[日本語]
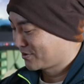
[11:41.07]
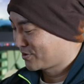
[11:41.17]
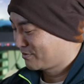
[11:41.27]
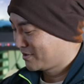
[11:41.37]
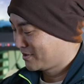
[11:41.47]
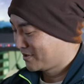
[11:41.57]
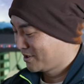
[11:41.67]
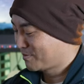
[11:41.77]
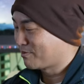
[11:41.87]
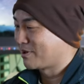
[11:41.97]
これは、
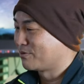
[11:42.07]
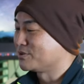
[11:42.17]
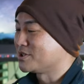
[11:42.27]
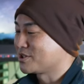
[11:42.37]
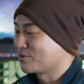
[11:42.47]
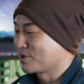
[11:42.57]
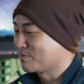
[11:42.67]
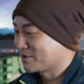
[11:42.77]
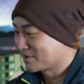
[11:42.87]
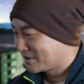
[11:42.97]
今はオンにしておき
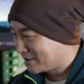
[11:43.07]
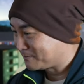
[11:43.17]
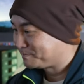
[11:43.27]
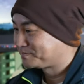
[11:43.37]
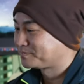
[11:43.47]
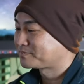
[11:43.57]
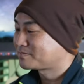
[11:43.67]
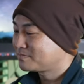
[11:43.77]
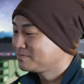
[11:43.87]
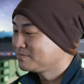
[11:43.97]
ますが、
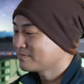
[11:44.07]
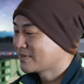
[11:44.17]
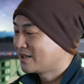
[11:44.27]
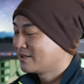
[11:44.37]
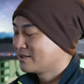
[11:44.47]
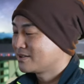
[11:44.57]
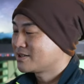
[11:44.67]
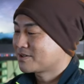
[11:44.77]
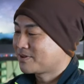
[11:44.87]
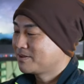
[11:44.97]

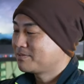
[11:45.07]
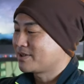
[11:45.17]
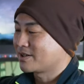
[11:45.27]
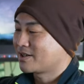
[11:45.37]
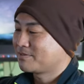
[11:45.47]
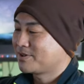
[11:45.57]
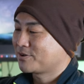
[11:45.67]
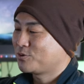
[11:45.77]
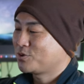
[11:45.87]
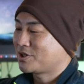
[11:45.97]
忍者5で外部
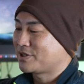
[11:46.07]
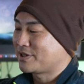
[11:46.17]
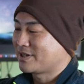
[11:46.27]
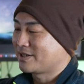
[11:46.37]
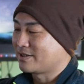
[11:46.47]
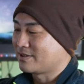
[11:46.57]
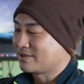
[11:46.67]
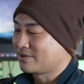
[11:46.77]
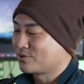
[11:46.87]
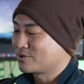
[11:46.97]
レコーダーで、
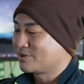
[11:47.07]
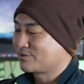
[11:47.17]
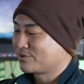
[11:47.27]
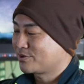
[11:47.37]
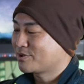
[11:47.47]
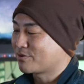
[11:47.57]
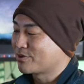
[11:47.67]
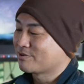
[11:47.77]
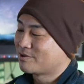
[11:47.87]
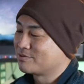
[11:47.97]
えー、録画をするときは
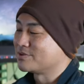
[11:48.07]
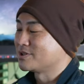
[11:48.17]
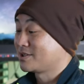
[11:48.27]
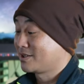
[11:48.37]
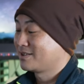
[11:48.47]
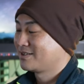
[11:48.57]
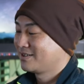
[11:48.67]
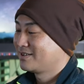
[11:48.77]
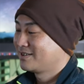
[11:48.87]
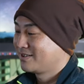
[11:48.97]
これはオフにして
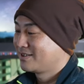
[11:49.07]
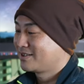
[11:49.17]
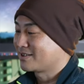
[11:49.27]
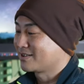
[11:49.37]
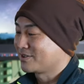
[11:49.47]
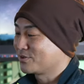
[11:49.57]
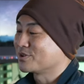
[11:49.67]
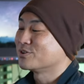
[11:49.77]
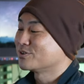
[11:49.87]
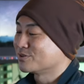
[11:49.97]
やんないと
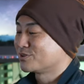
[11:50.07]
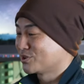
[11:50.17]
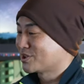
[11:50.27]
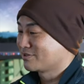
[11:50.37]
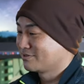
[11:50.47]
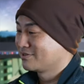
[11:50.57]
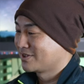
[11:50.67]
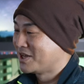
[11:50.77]
いろいろ映っちゃう。